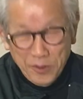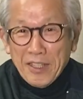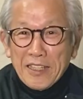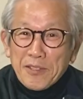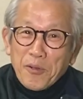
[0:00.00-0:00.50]
ん
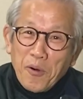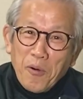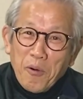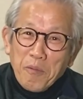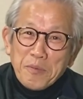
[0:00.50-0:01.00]
なに
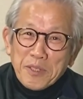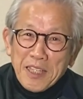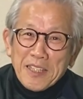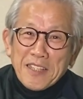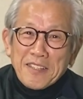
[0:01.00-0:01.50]
こう、オープン
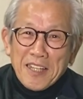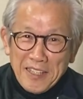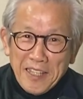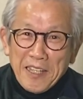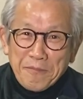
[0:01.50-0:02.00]
戦ですから
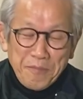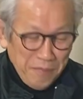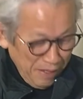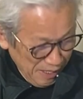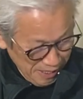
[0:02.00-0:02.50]
ね、
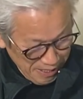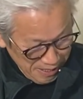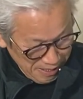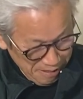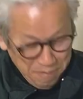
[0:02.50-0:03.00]

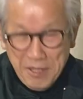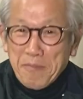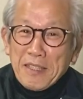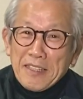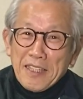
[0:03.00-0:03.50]
えー、右
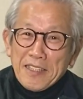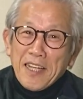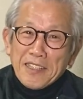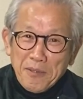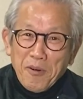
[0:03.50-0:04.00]
バッターに
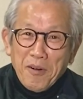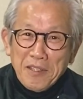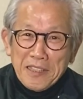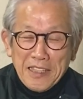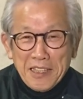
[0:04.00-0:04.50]
対しても、
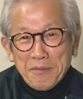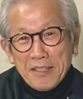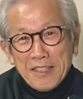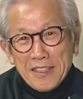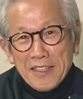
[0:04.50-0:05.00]
左
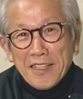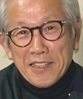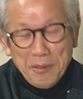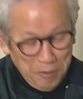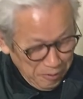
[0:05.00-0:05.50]
バッターに対
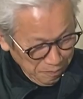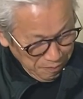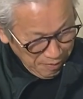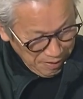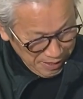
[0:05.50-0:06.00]
しても、
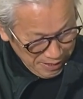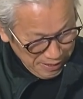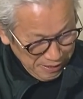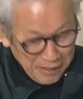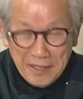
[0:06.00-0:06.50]

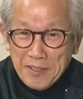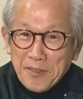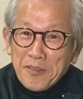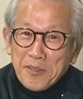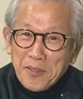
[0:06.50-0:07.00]
えー、あ
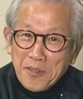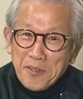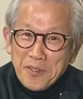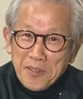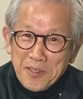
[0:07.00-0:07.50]
の、
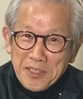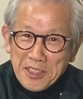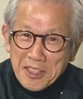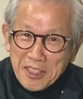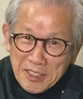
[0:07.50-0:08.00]
こう、意
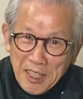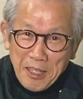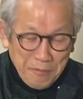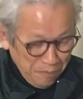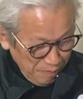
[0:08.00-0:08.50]
識し
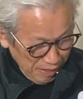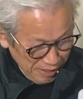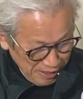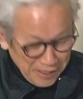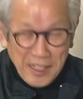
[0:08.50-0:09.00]
て、
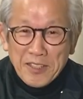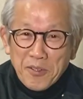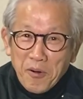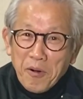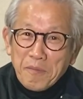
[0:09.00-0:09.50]

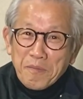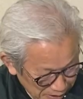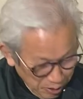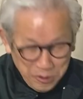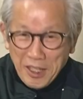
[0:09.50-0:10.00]
インサイドを
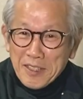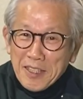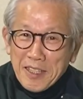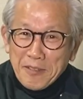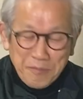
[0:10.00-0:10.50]
極端
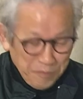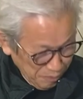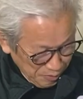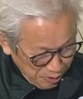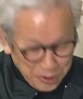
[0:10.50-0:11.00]
に
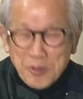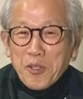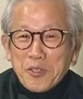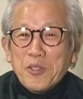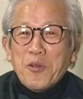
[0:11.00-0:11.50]
突くと
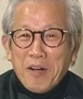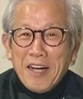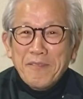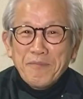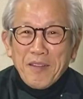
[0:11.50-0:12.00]
いうこと
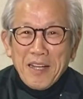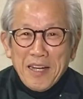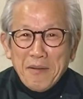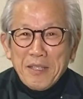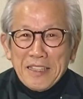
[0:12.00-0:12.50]
は、
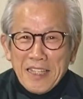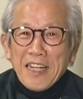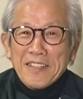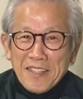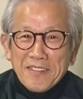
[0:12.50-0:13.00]
あまりな
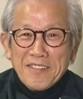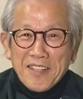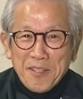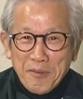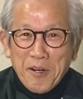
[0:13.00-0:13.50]
かったんです
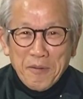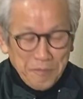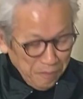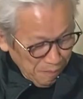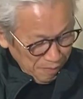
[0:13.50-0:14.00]
けども、
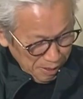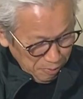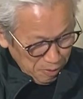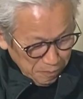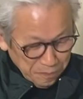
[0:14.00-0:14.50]
で
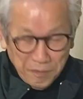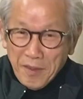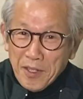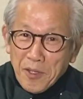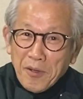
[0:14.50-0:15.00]
も、
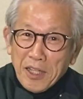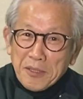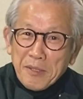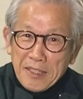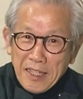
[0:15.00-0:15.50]
今日
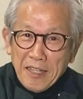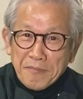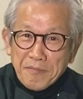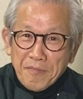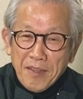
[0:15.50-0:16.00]
初めて、
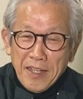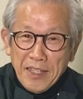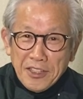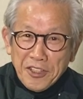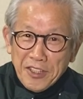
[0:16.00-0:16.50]

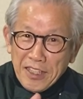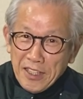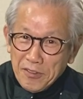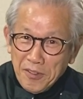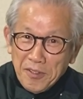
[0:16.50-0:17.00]
一塁
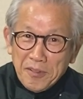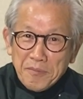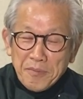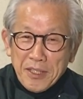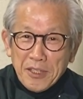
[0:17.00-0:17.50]
側の
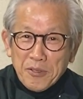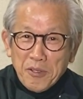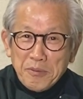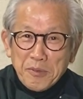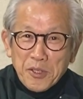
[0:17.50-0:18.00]
プレート
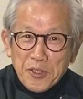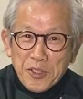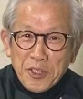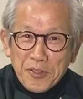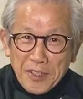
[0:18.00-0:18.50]
を踏むこと
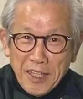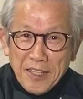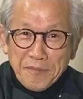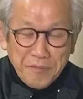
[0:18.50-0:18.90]
によって、